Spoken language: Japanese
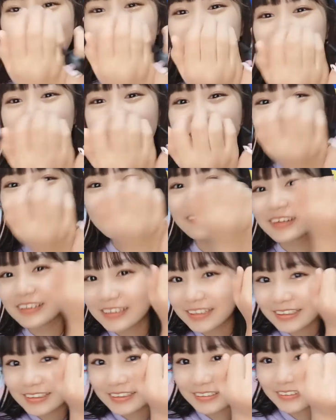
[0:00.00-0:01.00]
みんなこうやっ
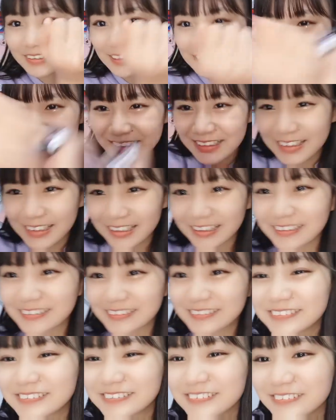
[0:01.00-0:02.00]
てやってくれてて
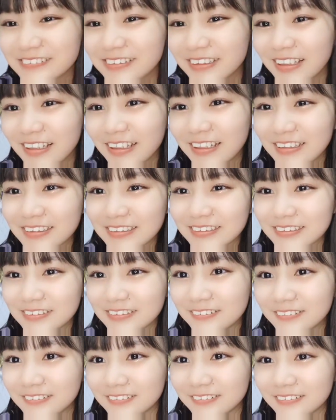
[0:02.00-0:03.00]

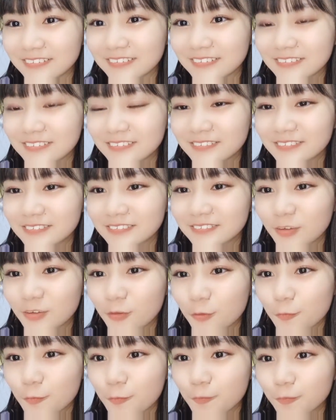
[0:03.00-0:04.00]
そう
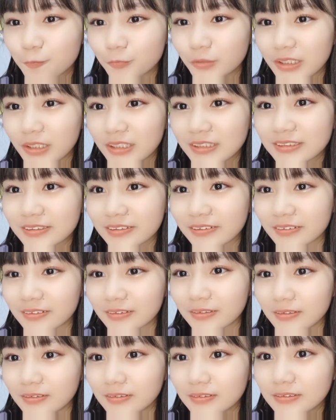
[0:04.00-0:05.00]
嬉しかっ
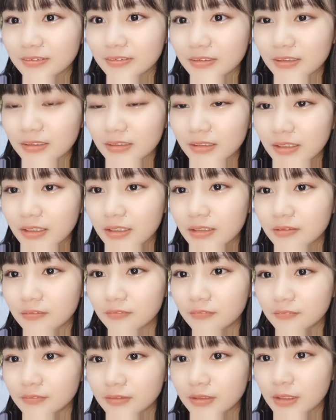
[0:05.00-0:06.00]
たですありがと
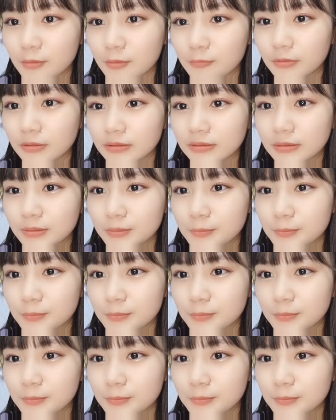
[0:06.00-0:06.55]
うございます